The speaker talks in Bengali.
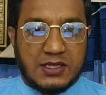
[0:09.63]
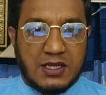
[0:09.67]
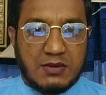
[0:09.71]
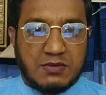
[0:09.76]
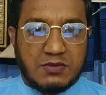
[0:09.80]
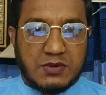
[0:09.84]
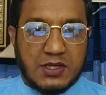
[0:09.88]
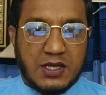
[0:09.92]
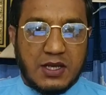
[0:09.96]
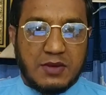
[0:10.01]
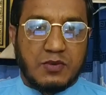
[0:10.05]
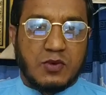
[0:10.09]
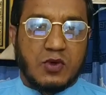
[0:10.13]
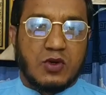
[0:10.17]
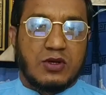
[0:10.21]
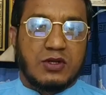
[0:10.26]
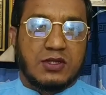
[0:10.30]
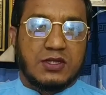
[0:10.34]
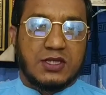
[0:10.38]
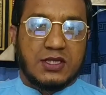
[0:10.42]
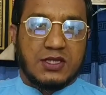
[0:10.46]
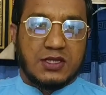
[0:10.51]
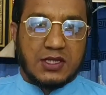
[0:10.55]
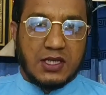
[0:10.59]
সাবস্ক্রাইব
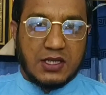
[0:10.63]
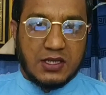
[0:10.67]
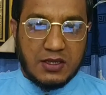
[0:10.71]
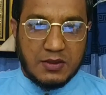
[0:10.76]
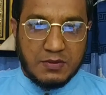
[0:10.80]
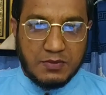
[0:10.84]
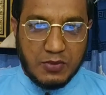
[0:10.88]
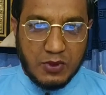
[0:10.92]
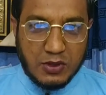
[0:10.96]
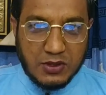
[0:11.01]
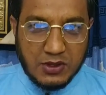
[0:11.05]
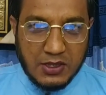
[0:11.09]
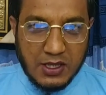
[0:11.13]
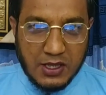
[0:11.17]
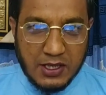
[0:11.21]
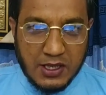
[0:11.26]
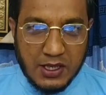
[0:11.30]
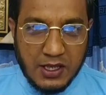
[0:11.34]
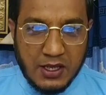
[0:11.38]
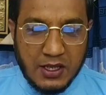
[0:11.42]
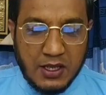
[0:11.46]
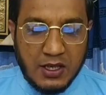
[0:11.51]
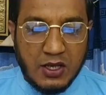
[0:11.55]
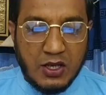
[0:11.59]
করেছেন তাদের প্রত্যেককে